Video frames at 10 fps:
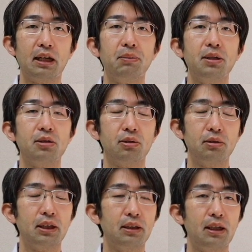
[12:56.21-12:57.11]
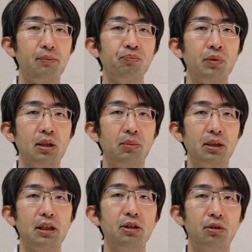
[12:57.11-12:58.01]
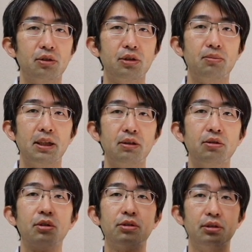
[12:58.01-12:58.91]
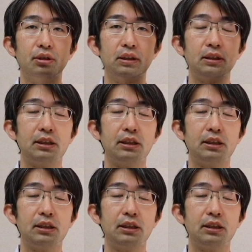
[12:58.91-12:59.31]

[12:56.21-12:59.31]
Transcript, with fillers: ダメージを受けて、まあ、機能つまり動く